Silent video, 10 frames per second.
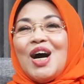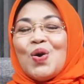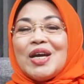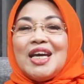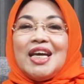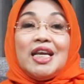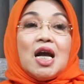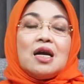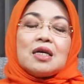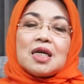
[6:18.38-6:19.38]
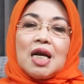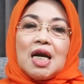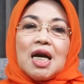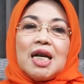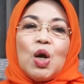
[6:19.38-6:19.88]
Oke, okay, ini yang
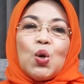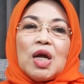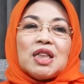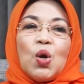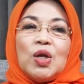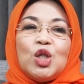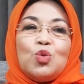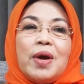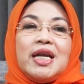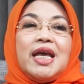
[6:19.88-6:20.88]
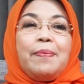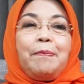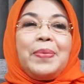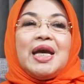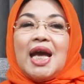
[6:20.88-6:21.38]
kadang-kadang orang taunya cuma
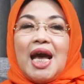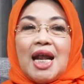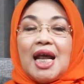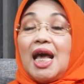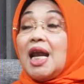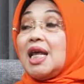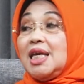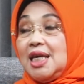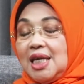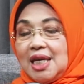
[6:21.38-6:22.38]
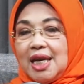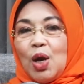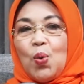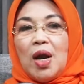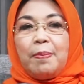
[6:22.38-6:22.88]
DPR RI,
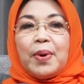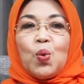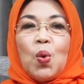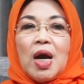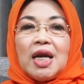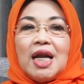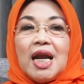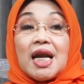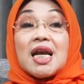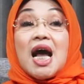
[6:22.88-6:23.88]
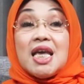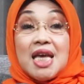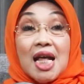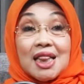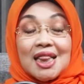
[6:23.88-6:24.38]
Dewan Perwakilan
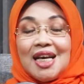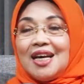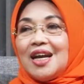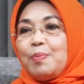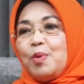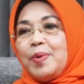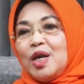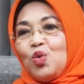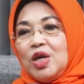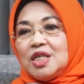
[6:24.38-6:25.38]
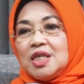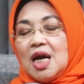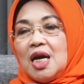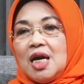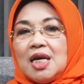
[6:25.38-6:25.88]
Rakyat hmm. Republik Indonesia.
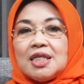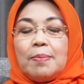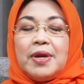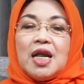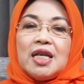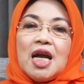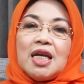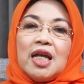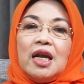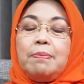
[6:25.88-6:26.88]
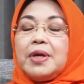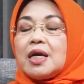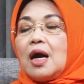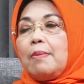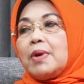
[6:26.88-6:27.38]
Sebenarnya kita ini
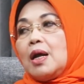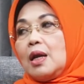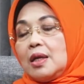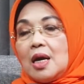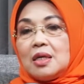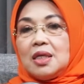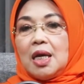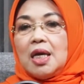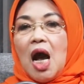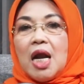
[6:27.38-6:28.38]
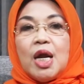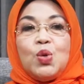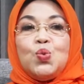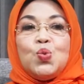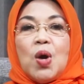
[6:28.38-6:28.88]
bicameral ya. Jadi ada
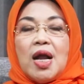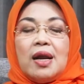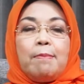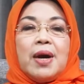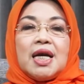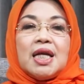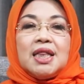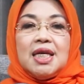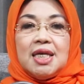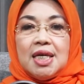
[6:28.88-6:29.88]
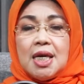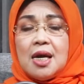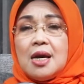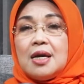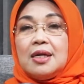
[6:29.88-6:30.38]
dua lembaga tinggi
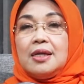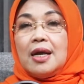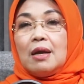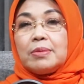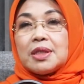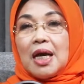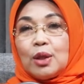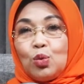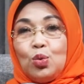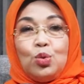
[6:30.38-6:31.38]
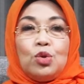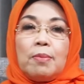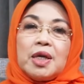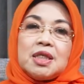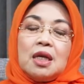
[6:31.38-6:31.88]
di dalam satu dulu nah,
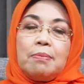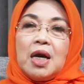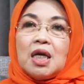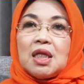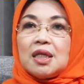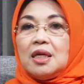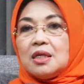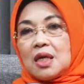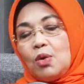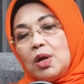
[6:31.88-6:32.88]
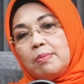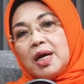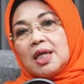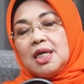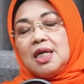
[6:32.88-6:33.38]
masih lembaga tertinggi, sekarang udah
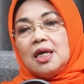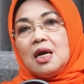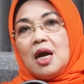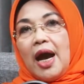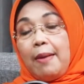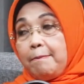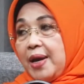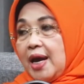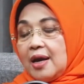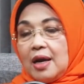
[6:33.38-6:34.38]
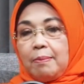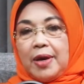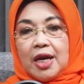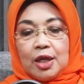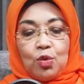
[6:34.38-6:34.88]
lembaga tinggi MPR.
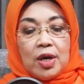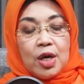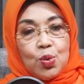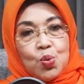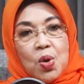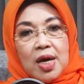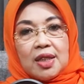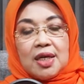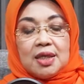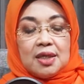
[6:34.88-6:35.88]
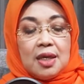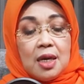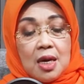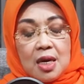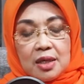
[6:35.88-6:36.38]
MPR itu ada dua trisi,
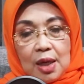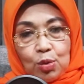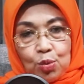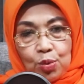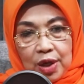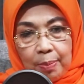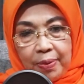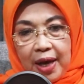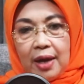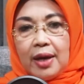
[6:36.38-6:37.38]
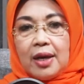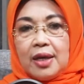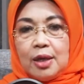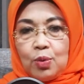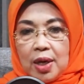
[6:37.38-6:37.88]
satu DPR
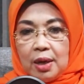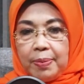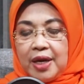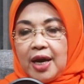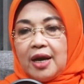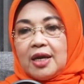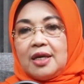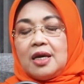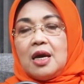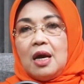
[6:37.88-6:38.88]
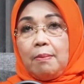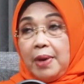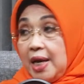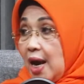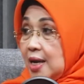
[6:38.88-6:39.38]
RI, dua DPD RI.
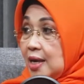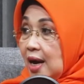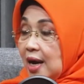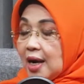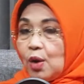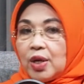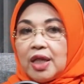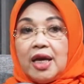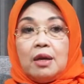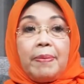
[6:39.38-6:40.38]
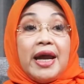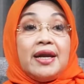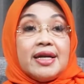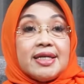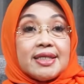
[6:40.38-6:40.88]
Bedanya kalau kita
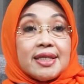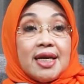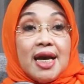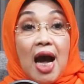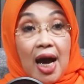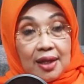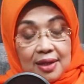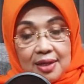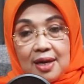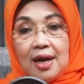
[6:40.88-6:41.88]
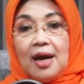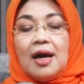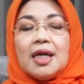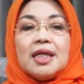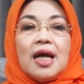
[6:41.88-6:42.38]
independence,
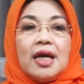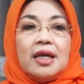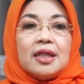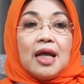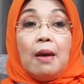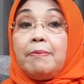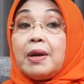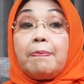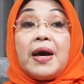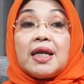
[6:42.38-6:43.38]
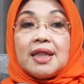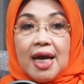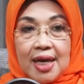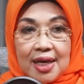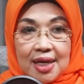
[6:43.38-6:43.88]
Artinya kita ini tak
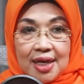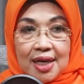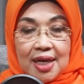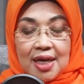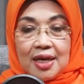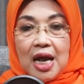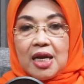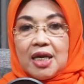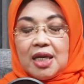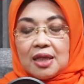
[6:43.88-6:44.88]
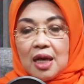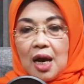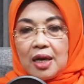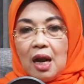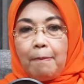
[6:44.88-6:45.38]
berpartai. Dan
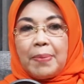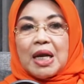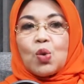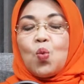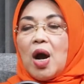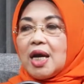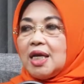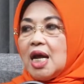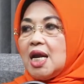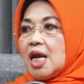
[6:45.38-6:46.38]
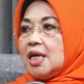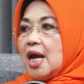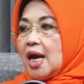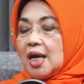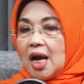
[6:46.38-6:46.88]
kita adalah perwakilan dari
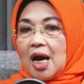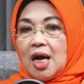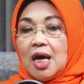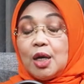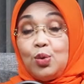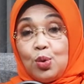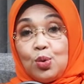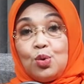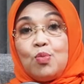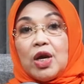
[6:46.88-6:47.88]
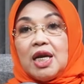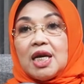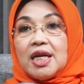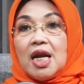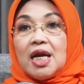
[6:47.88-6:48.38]
daerah. Dulu mungkin
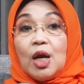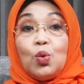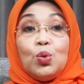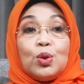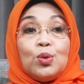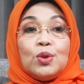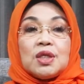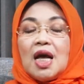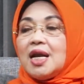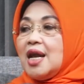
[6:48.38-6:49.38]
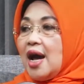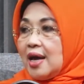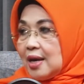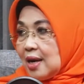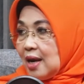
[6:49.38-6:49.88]
dikenal dengan utusan
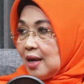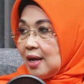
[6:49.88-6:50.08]
daerah.